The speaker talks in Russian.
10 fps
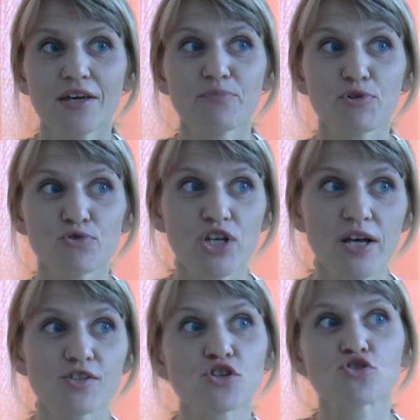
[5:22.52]

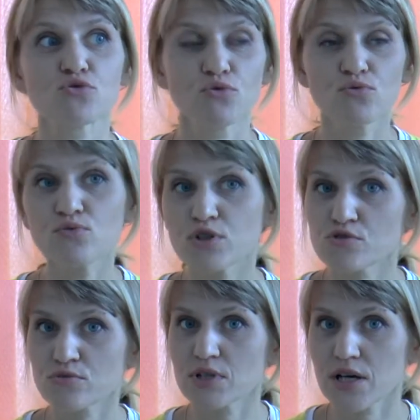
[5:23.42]
Получается, что у
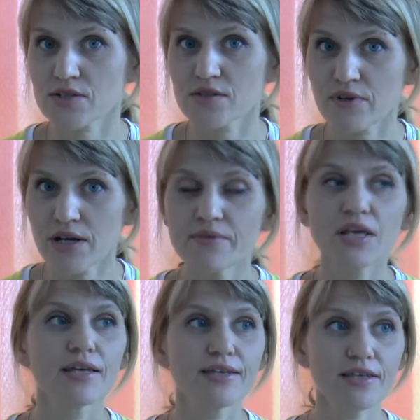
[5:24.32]
государства
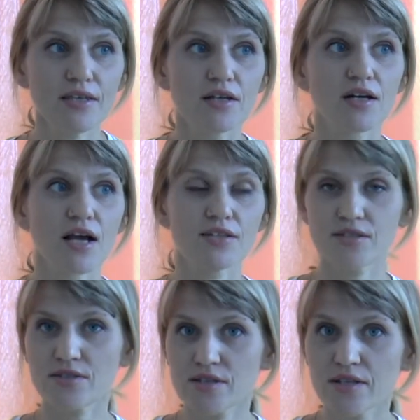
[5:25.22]
и
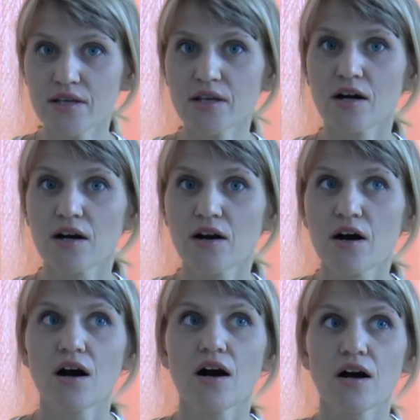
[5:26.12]
родителей
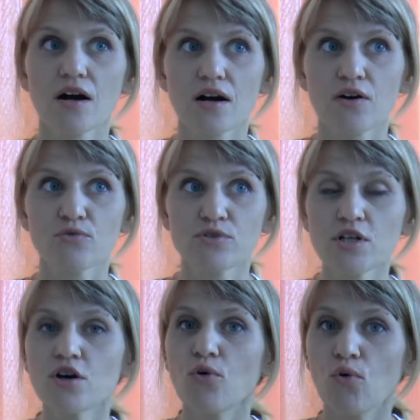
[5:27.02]
а, у
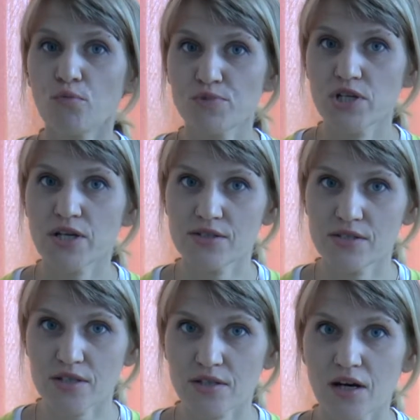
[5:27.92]
них общее
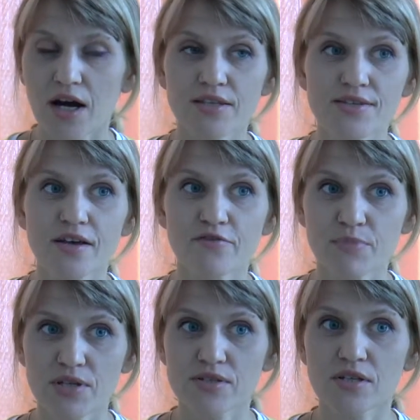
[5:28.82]
дело, они
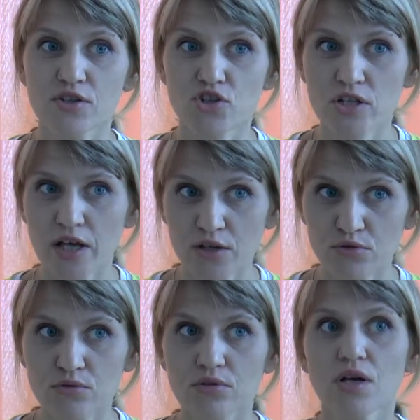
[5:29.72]
совместно
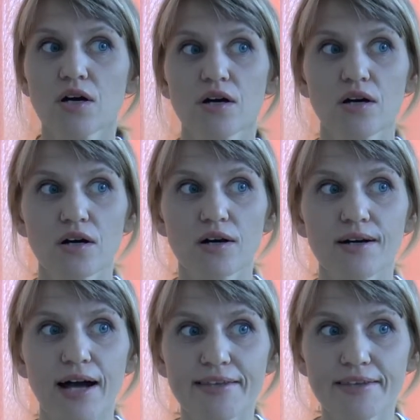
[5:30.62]
решают, а,
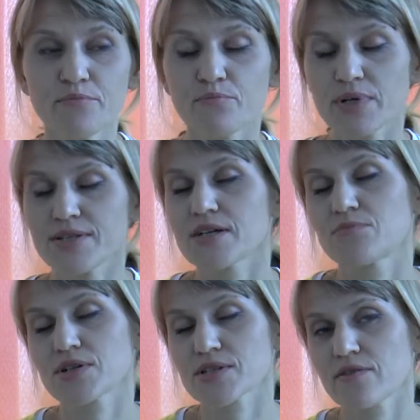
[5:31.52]
каким быть
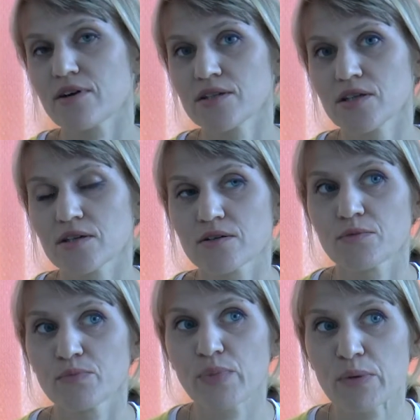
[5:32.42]
образование,
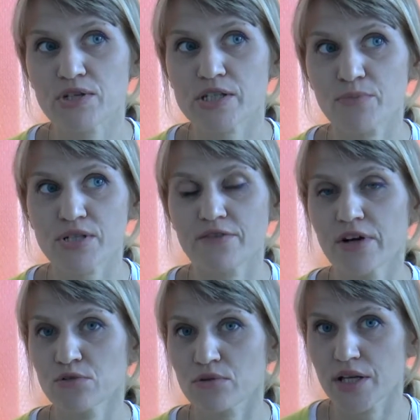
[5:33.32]

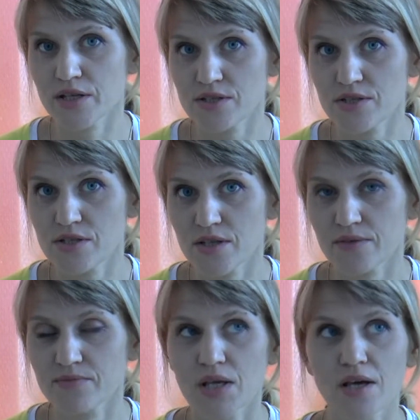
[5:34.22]
образованию для их детей.